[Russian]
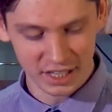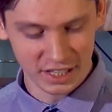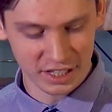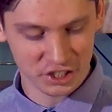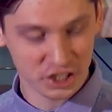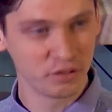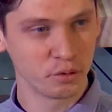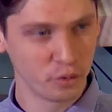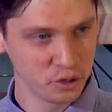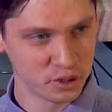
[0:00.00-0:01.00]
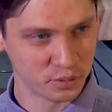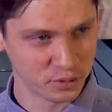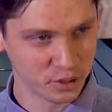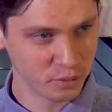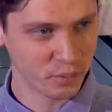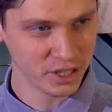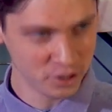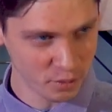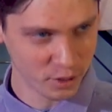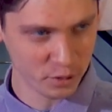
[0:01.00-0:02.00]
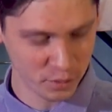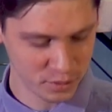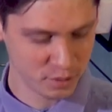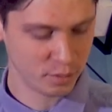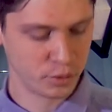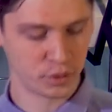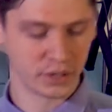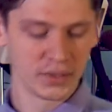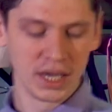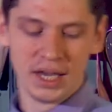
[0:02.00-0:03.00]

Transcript: и живы будем, то пойдем и купим себе брюки.